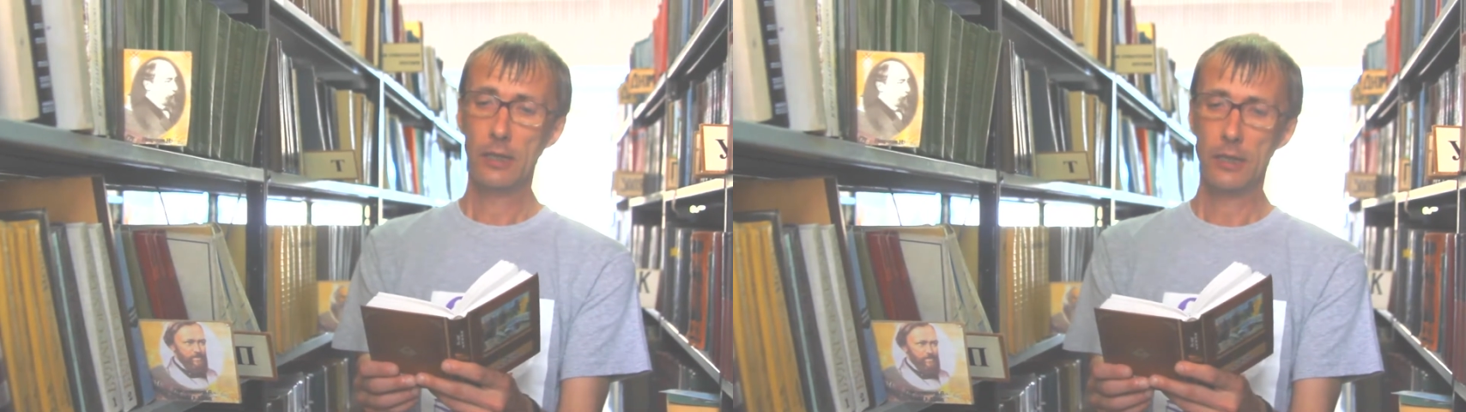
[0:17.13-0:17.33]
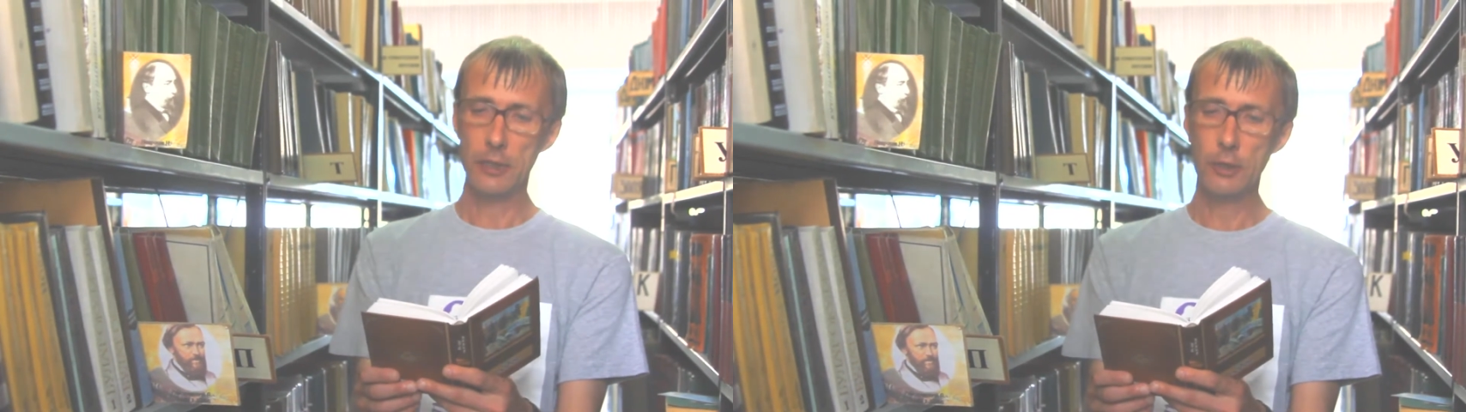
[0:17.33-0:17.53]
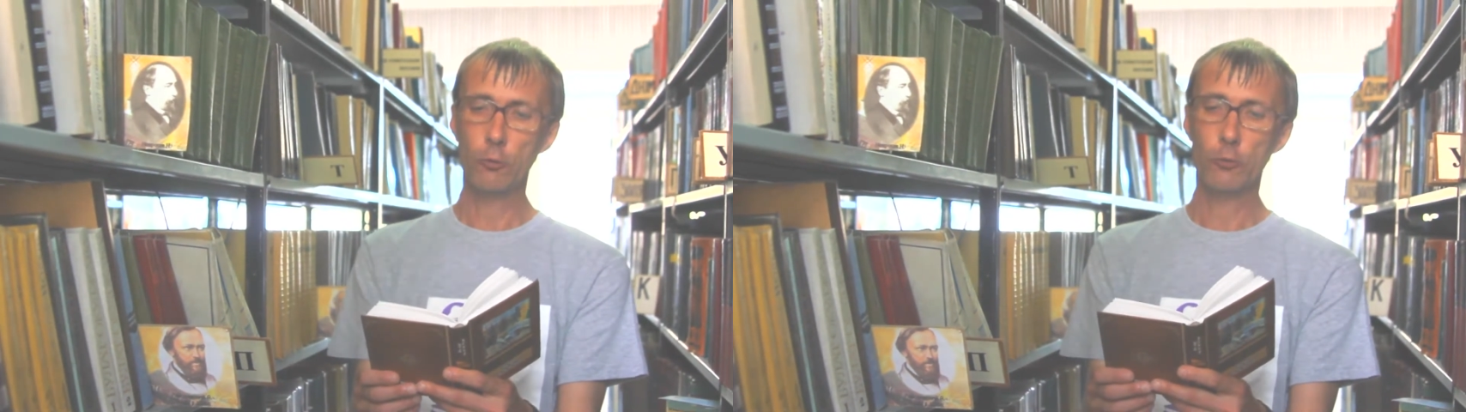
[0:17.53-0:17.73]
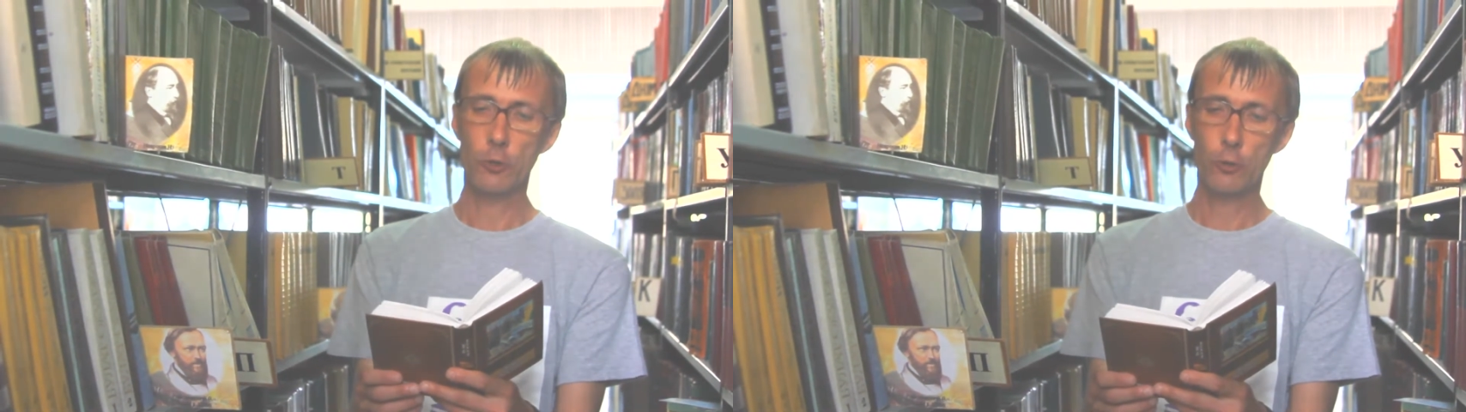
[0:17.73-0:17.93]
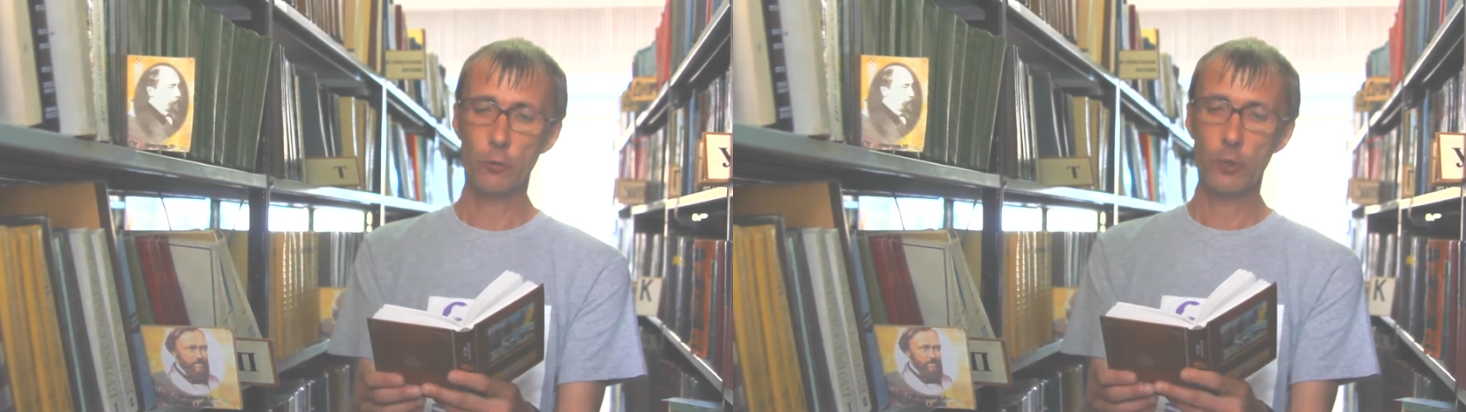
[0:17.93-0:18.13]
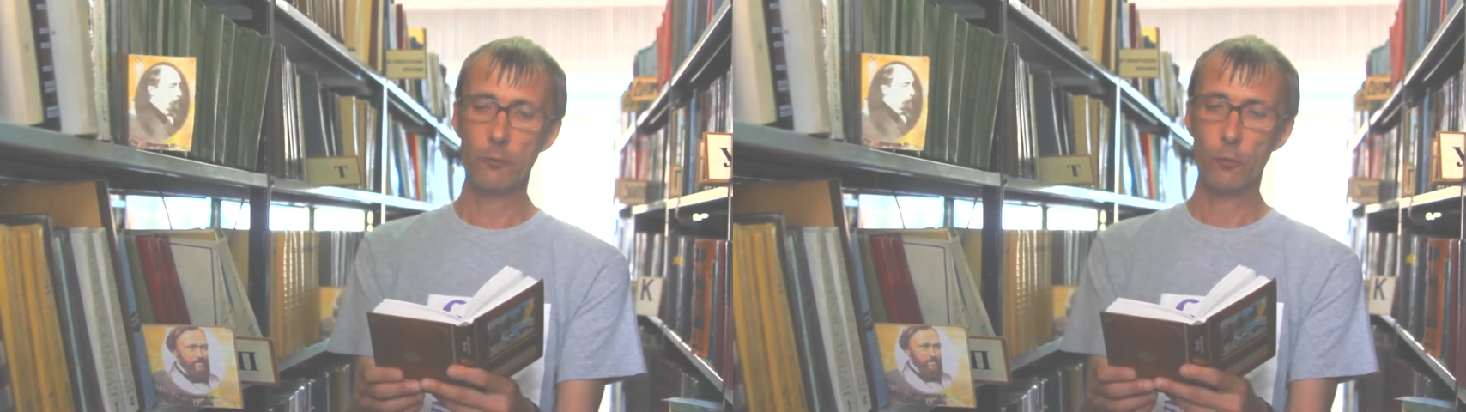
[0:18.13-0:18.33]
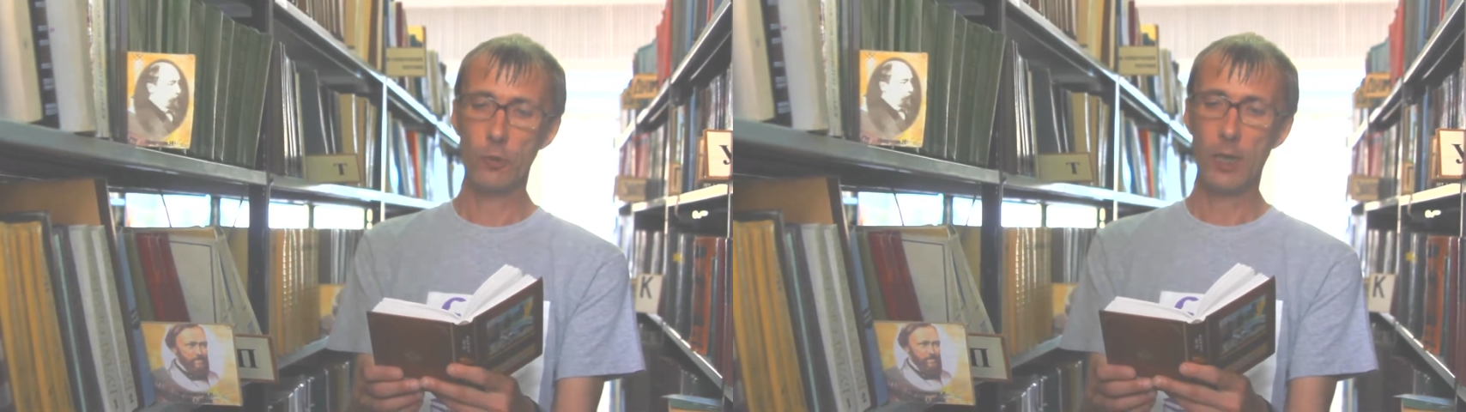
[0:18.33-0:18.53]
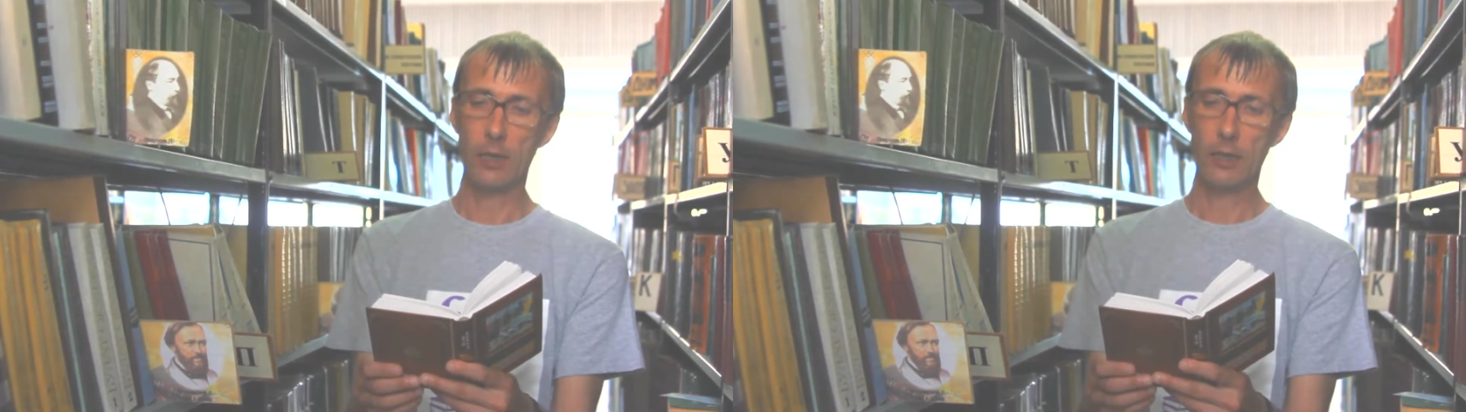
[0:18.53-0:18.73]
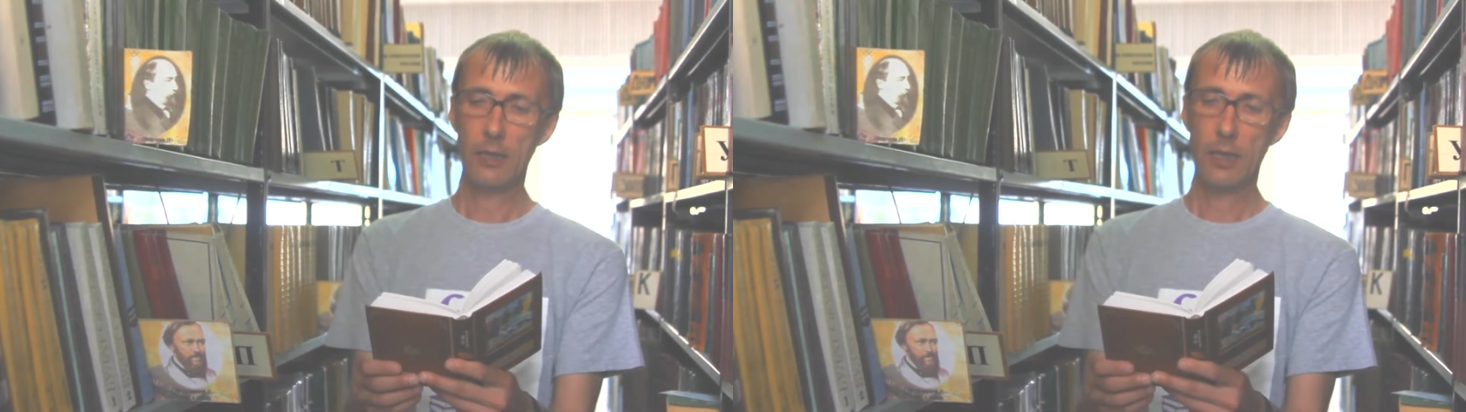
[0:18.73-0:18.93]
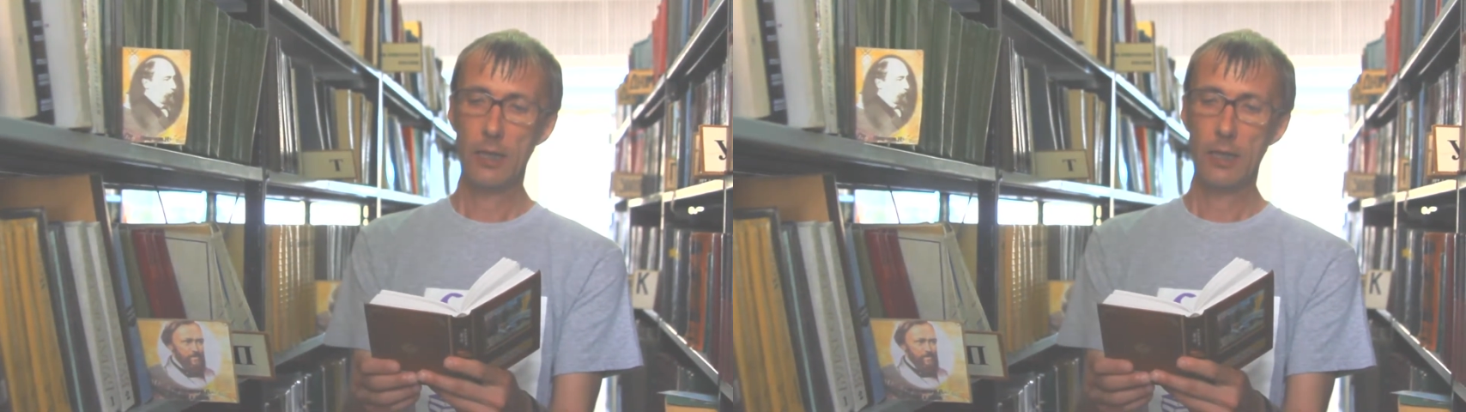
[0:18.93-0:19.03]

книгу держу я в руках,